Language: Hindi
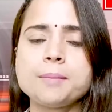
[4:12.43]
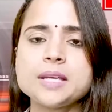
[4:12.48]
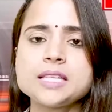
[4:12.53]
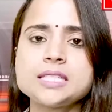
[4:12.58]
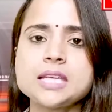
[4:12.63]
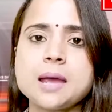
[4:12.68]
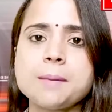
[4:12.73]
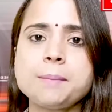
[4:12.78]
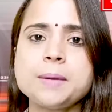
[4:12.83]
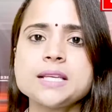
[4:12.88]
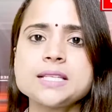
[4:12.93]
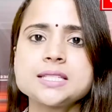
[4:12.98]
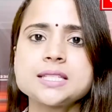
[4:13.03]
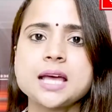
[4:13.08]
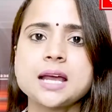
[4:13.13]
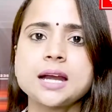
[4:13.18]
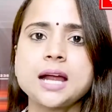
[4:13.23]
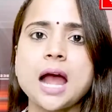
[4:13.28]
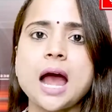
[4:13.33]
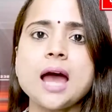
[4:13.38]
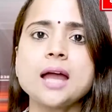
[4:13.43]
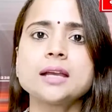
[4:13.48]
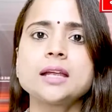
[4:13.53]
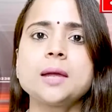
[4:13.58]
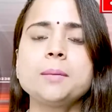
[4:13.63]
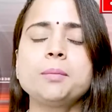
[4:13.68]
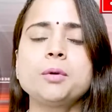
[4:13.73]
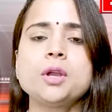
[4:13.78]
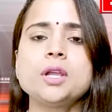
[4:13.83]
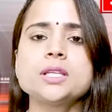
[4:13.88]
बीजेपी सरकार
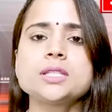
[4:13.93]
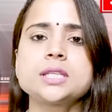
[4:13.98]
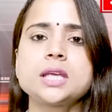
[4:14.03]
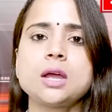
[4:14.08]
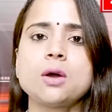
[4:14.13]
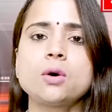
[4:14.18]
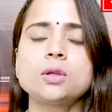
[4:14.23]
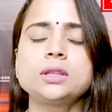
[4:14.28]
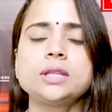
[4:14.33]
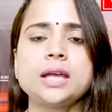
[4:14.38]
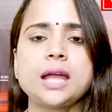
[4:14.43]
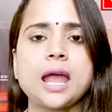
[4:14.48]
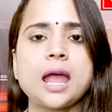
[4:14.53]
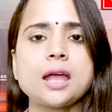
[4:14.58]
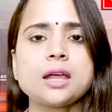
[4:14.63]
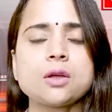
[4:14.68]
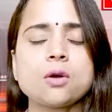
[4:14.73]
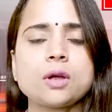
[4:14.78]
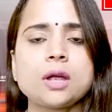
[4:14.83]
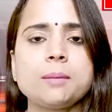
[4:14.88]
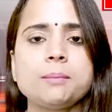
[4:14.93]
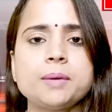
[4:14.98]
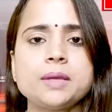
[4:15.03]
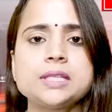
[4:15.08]
की पुलिस की होती है क्योंकि